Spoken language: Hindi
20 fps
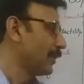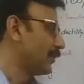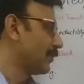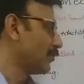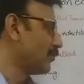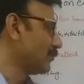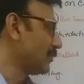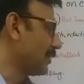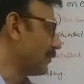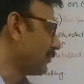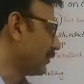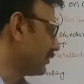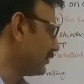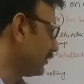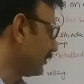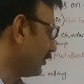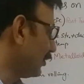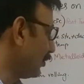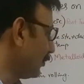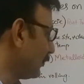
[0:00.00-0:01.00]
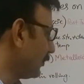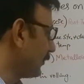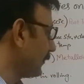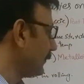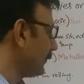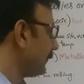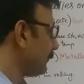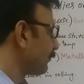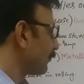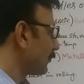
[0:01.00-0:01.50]
रूम टेम्परेचर के ऊपर
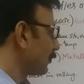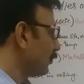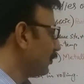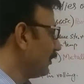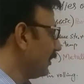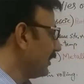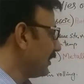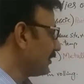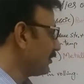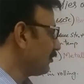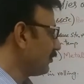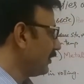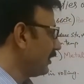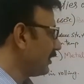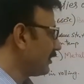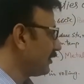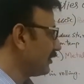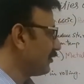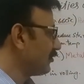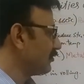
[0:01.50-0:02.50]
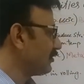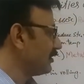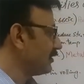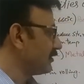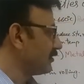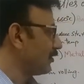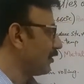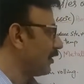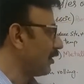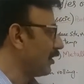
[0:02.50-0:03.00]
तो लेट जो है
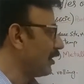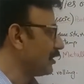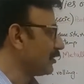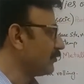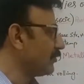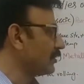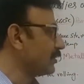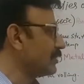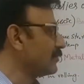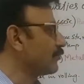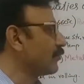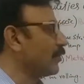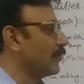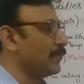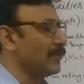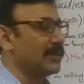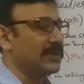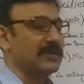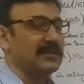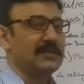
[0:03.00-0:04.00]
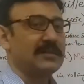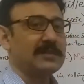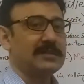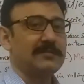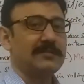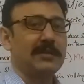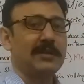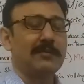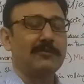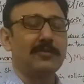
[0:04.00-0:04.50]
रिड्यूसेस हार्ड वर्किंग प्रॉपर्टीज़ जैसे
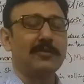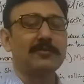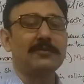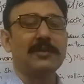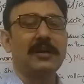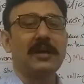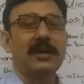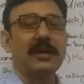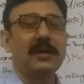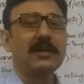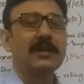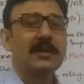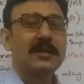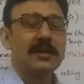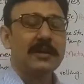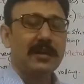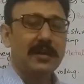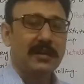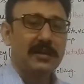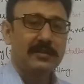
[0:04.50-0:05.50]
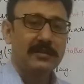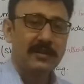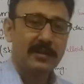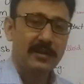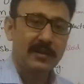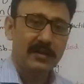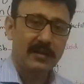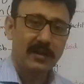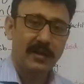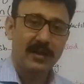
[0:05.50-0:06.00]
मैंने आपको बताया कि ये
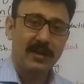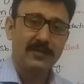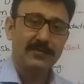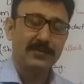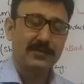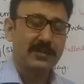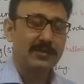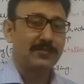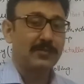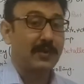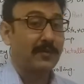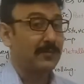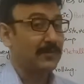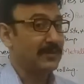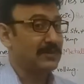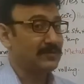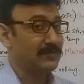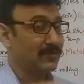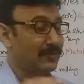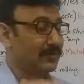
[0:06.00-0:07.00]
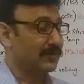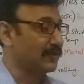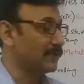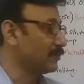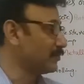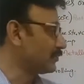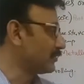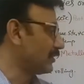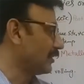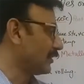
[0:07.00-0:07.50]
हार्ड वर्किंग प्रॉपर्टीज़ को
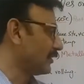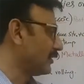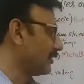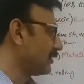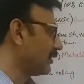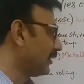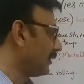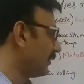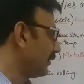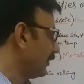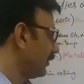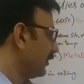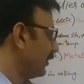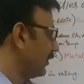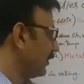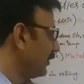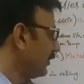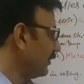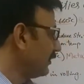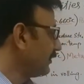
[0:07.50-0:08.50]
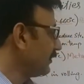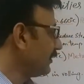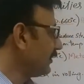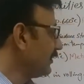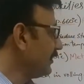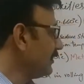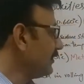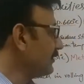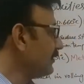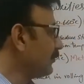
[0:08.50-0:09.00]
रिड्यूस कर देगा
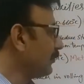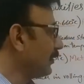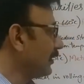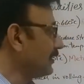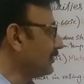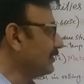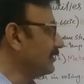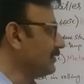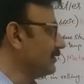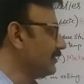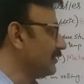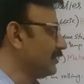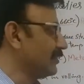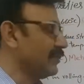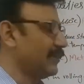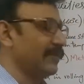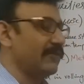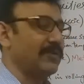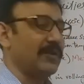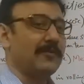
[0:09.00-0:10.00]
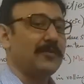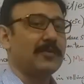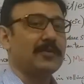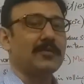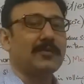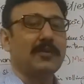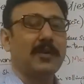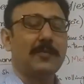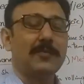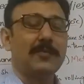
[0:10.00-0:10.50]
इंक्रीज प्लास्टिसिटी ऑफ कॉपर और
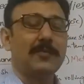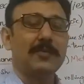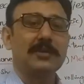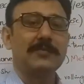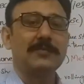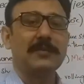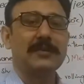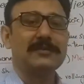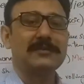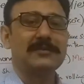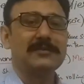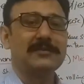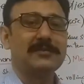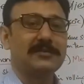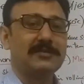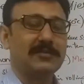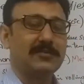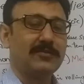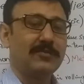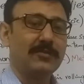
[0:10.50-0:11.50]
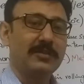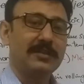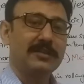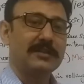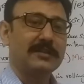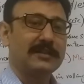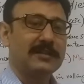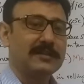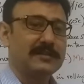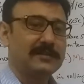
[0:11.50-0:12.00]
कॉपर की प्लास्टिसिटी को
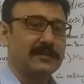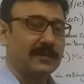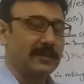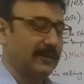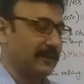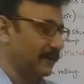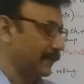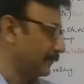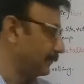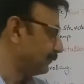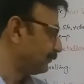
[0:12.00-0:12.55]
इंक्रीज़ करेगा